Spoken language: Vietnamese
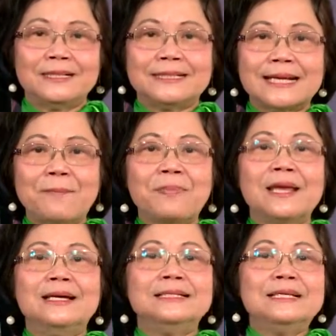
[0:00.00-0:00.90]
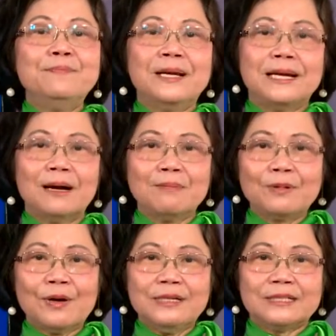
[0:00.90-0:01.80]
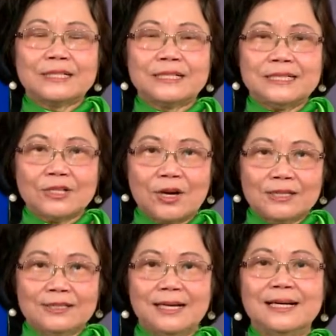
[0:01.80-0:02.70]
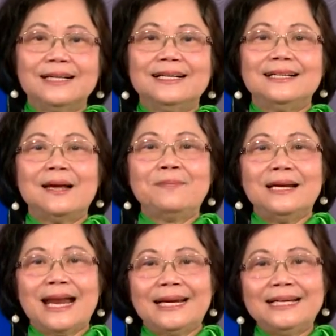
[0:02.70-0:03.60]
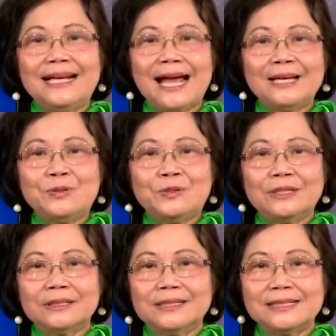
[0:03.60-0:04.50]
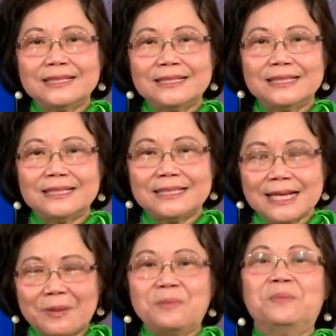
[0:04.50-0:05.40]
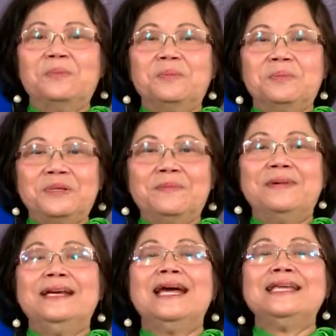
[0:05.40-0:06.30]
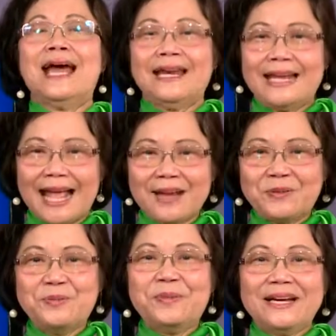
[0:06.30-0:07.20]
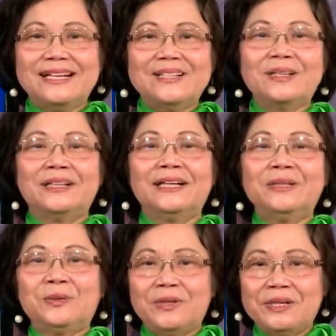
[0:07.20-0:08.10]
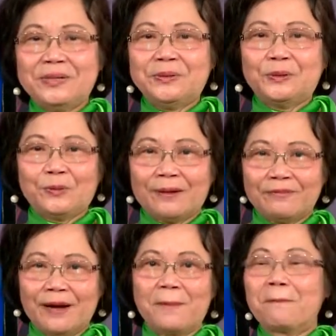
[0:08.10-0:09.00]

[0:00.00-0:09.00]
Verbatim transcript: 35% chứ mình không có được sự chọn lựa là mình lãnh cái của chồng rồi mình để dành cái của mình cho tới tuổi hưu toàn phận